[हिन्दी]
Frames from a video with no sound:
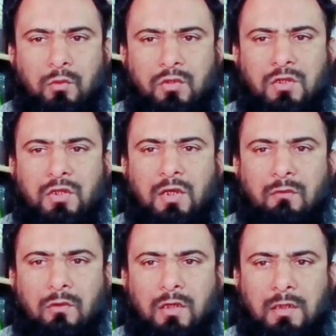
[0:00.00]
खुश्की है
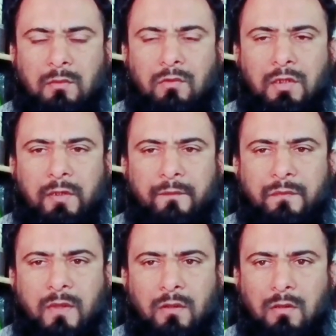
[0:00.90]
वो ख़त्म होगी
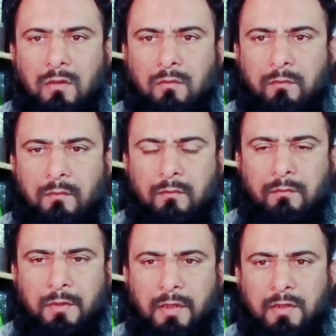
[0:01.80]
और
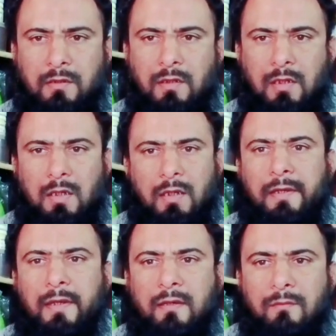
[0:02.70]
पेट
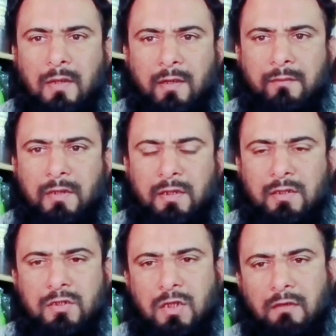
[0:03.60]
एक बार में
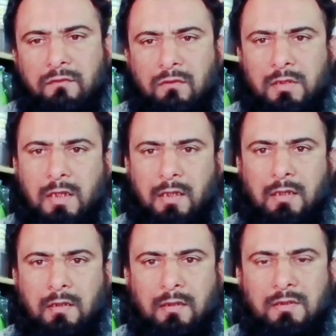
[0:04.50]
ही साफ हो
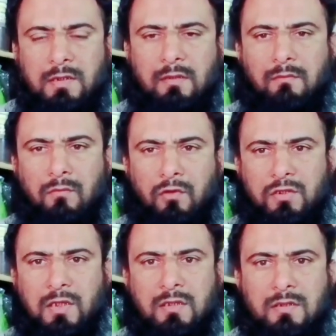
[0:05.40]
जाएगा इससे
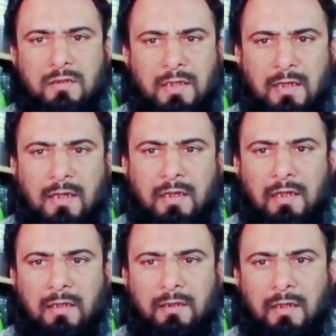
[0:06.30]
मोशंस ज़्यादा नहीं
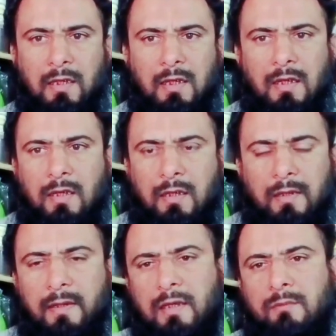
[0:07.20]
लगते
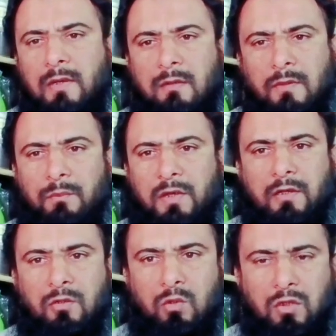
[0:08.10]
एक बार में
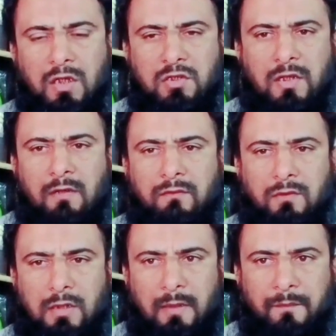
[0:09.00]
पेट खुलकर साफ
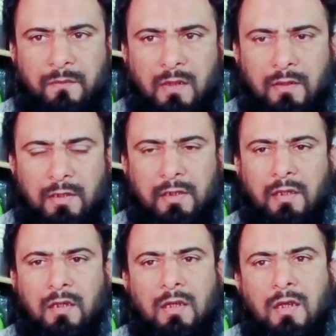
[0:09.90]
होता है ठीक
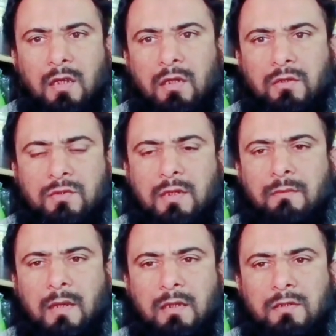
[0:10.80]
है उसके
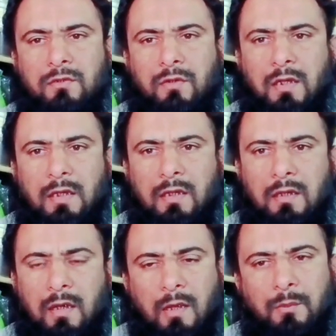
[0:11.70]
बाद जो है
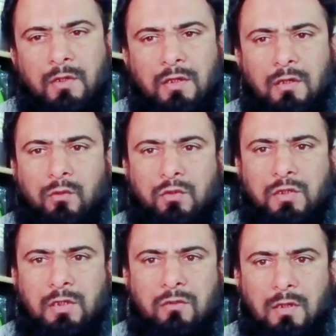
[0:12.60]
आपकी ये खुश्की